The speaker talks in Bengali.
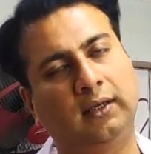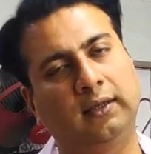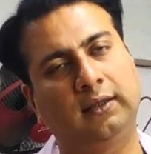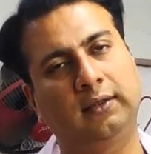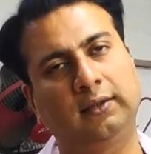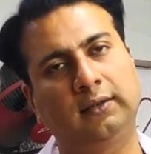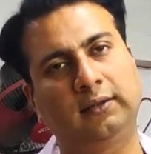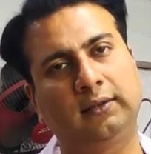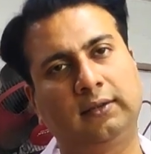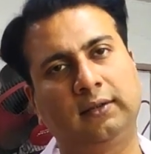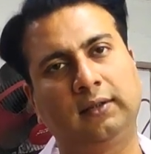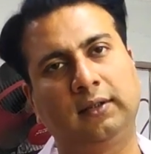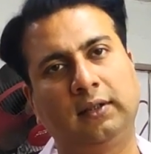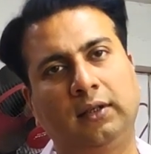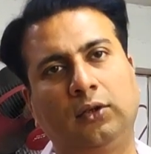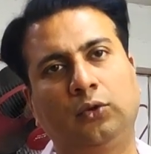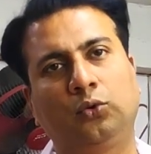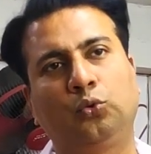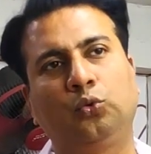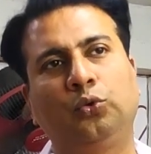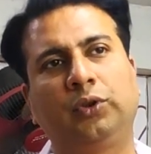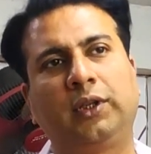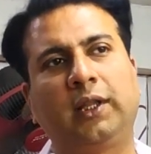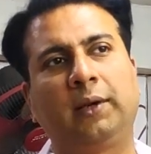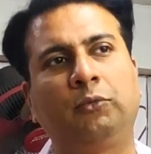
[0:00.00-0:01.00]
আর টুতে
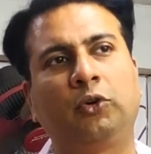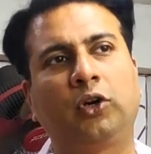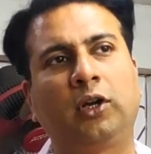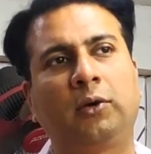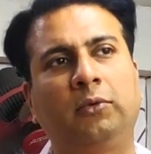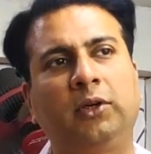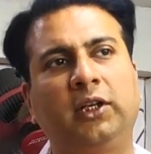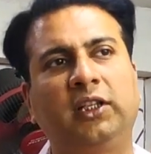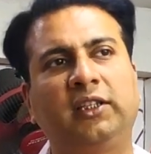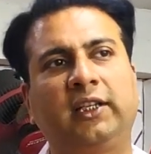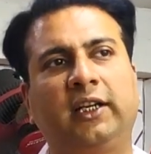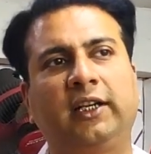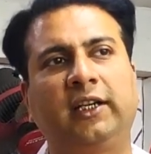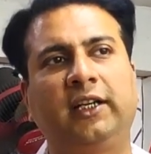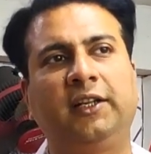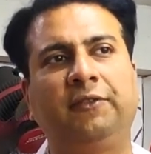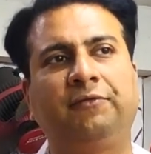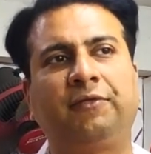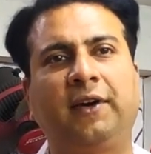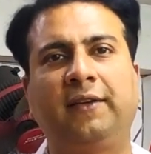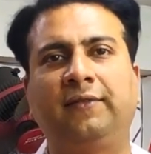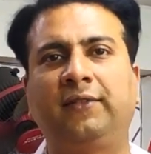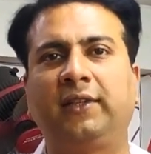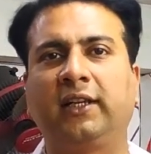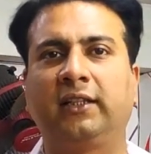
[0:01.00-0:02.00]
টুতে মোটামুটি থার্টি
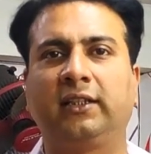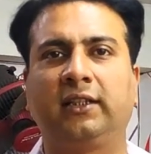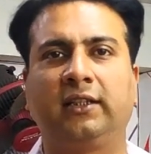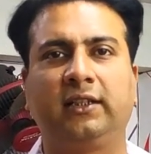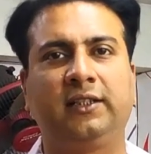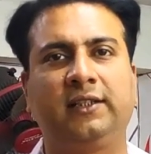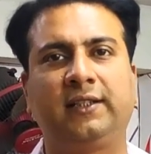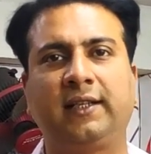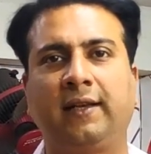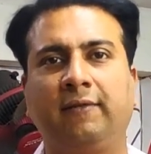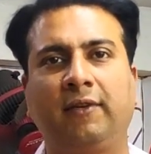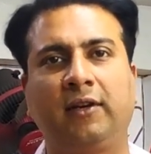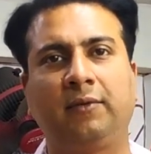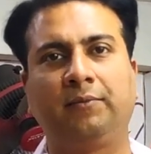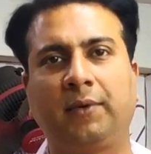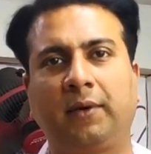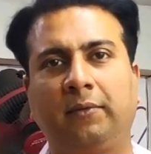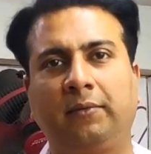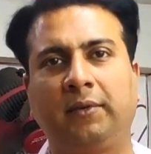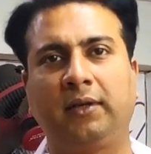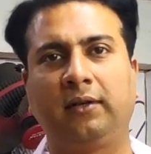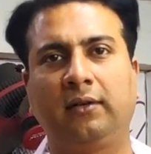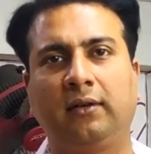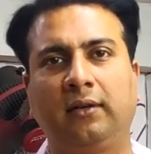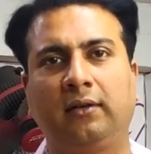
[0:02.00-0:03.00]
ফাইভ থেকে থার্টি সেভেন
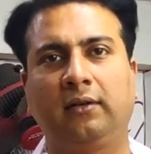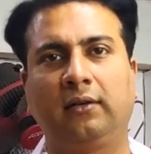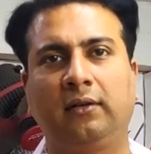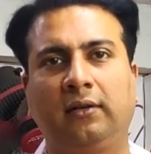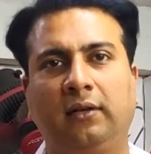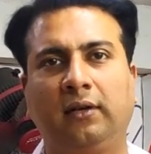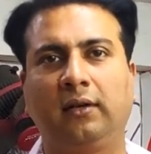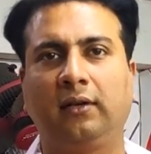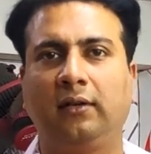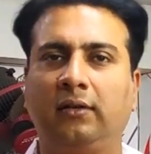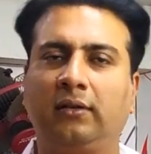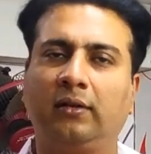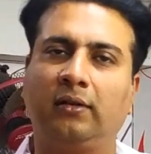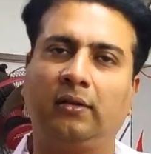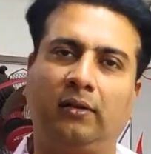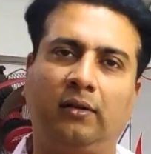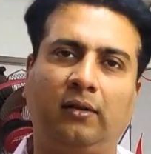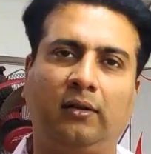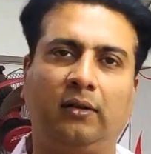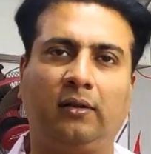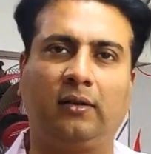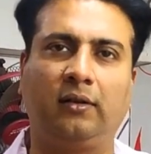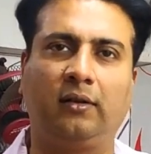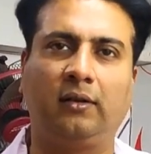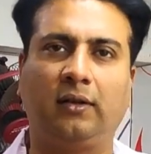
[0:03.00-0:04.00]
পাবেন ফাইভ থার্টি সেভেন আর